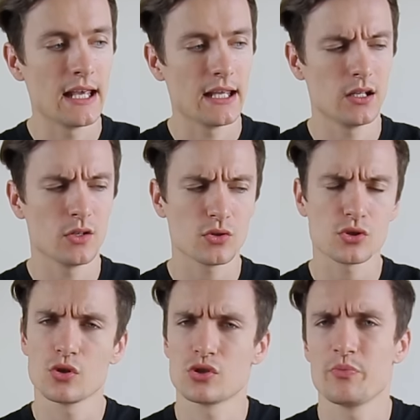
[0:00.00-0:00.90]
И он
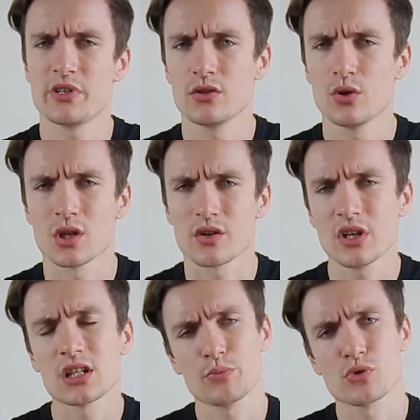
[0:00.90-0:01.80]
стоил 150 долларов.
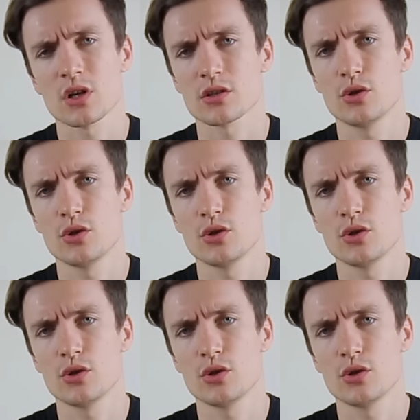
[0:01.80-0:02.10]
Я так пускал